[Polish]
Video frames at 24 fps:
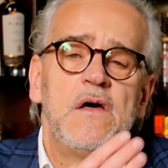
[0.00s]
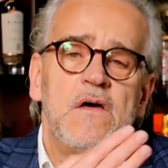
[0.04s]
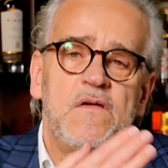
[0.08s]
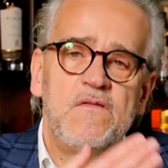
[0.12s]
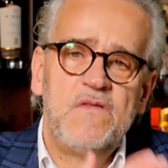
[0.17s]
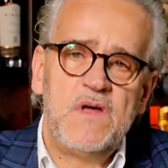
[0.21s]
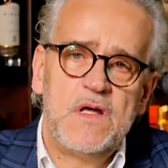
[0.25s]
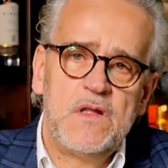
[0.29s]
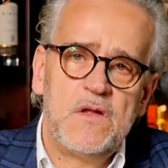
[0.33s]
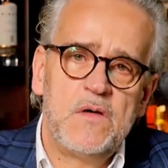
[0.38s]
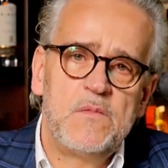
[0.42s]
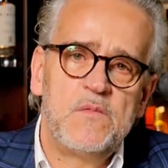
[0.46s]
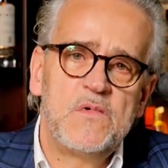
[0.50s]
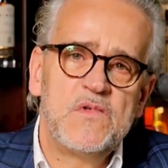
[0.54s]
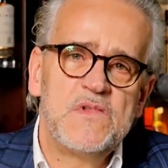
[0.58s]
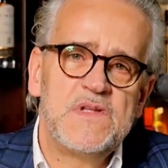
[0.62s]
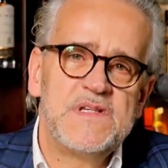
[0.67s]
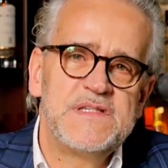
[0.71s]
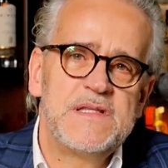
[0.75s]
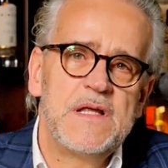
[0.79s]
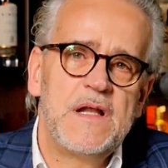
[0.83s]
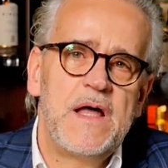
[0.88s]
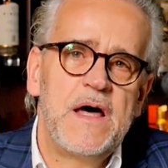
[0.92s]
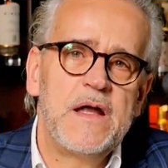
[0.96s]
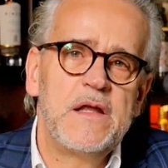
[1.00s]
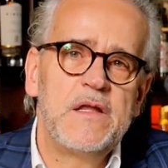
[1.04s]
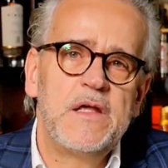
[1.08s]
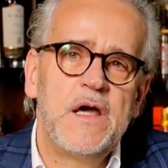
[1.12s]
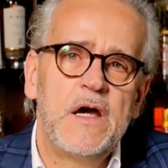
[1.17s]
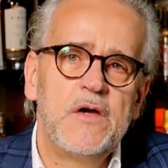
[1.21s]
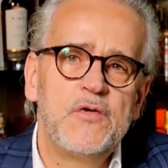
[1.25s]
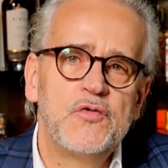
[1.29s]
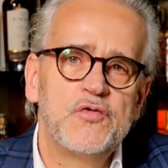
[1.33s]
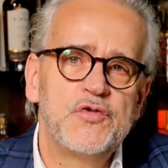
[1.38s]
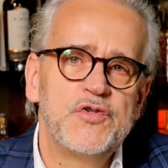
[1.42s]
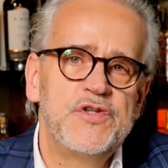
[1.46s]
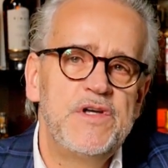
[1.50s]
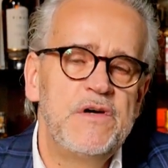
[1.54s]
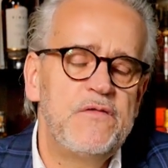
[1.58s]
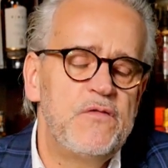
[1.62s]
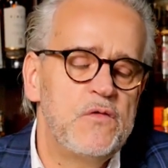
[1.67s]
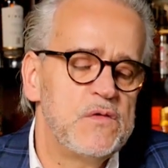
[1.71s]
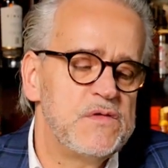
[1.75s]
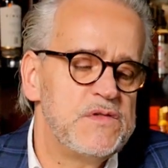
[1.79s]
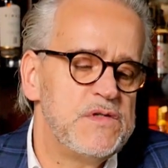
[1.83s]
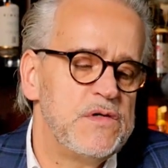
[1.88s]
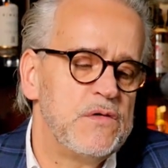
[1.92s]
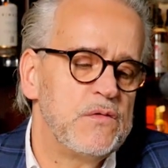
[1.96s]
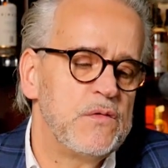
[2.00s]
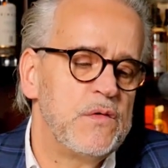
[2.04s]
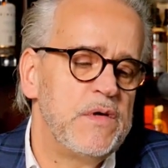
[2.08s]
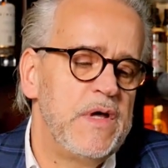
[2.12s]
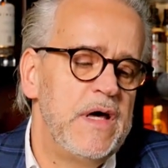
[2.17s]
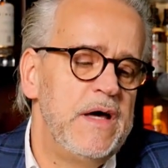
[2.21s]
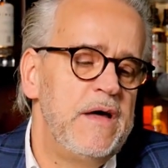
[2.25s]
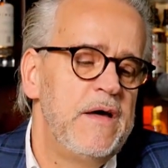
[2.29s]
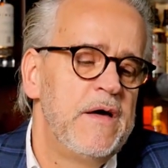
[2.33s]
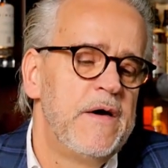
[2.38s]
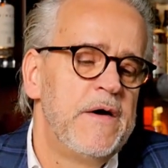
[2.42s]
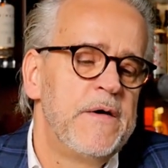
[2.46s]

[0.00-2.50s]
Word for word: Wiadomo, destylarnia już nie funkcjonuje,